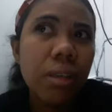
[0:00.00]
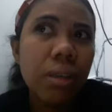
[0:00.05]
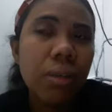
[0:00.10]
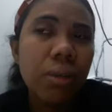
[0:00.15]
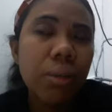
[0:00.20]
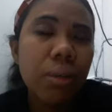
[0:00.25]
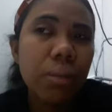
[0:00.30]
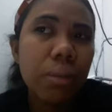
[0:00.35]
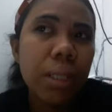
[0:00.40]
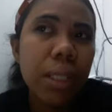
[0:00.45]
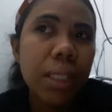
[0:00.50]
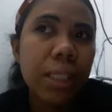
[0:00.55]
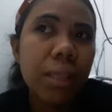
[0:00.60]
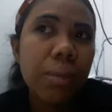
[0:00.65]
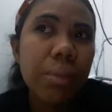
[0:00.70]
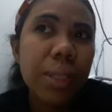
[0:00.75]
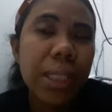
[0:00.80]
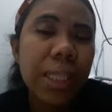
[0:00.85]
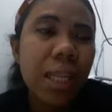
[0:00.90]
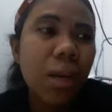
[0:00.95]
Oo,
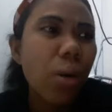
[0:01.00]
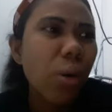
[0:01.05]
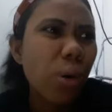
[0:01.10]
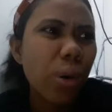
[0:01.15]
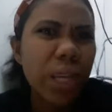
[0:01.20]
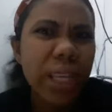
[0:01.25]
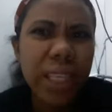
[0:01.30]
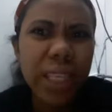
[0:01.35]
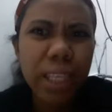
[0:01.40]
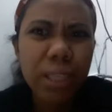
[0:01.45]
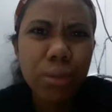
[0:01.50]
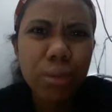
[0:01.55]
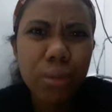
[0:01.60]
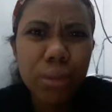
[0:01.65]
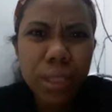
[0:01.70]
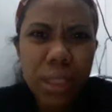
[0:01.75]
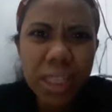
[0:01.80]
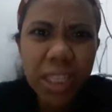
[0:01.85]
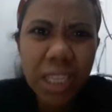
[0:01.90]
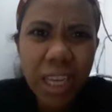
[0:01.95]
mga damit lang, okay na
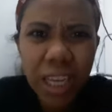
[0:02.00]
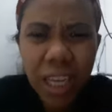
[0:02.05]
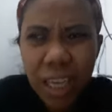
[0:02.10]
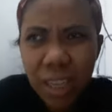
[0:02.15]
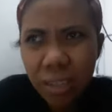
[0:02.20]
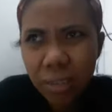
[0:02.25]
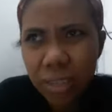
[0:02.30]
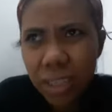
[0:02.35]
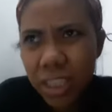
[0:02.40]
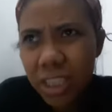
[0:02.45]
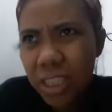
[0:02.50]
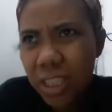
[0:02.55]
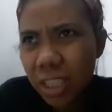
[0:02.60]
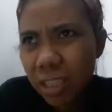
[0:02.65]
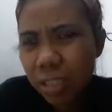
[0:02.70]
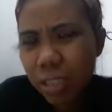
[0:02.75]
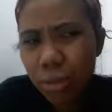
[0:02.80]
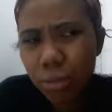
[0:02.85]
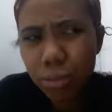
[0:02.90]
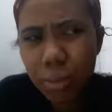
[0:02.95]
yun. Sila, hindi
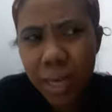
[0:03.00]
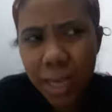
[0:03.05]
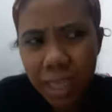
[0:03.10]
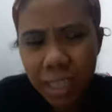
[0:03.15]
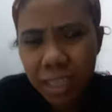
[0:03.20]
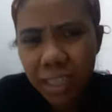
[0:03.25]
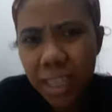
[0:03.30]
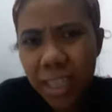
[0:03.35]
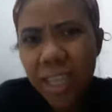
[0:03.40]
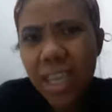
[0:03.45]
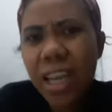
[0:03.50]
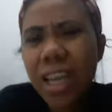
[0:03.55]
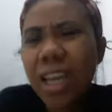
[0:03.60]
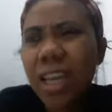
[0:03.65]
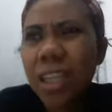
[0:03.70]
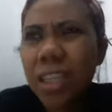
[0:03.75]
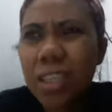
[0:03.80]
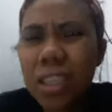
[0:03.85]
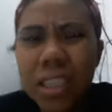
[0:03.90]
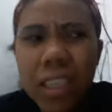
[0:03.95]
sila yung maarte.
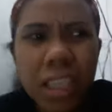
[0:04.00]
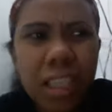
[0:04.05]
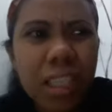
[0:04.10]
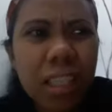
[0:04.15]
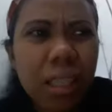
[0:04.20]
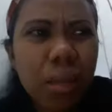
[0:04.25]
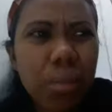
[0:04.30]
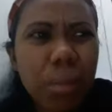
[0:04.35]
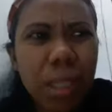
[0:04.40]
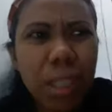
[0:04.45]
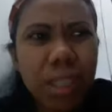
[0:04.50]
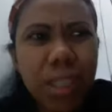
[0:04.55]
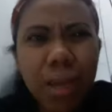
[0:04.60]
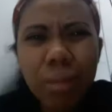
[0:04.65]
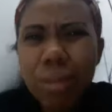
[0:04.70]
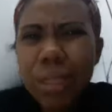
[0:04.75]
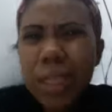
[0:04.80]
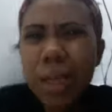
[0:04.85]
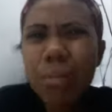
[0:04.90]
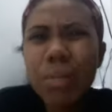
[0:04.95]
Eh, si Dadang naman, ang
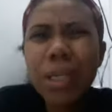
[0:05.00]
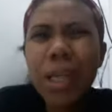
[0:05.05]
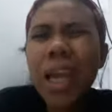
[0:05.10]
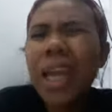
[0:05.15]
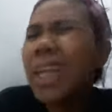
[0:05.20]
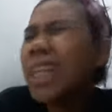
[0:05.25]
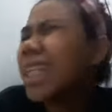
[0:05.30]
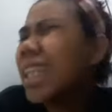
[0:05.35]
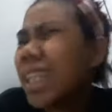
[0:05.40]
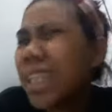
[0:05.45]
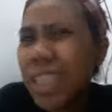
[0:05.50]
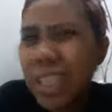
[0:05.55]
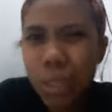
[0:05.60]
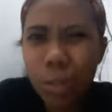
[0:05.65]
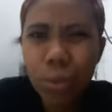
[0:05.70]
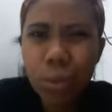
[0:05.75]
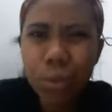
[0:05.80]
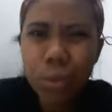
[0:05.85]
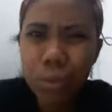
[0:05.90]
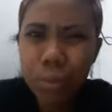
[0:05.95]
dami-dami. Hay, nainis
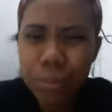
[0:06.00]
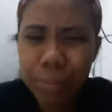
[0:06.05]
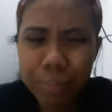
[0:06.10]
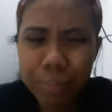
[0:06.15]
ako.